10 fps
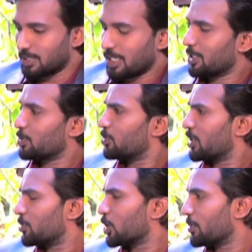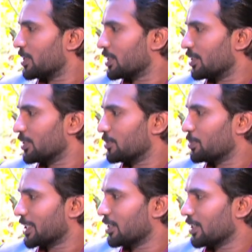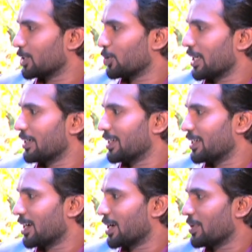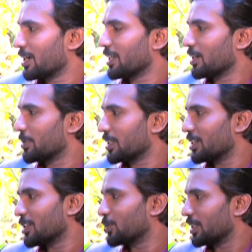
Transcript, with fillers: ஐயா இன்னும் ஒரு மிக முக்கியமான கேள்வி பத்திரிகை துறையில் நீண்ட காலமாக நீங்கள் பணியாற்றி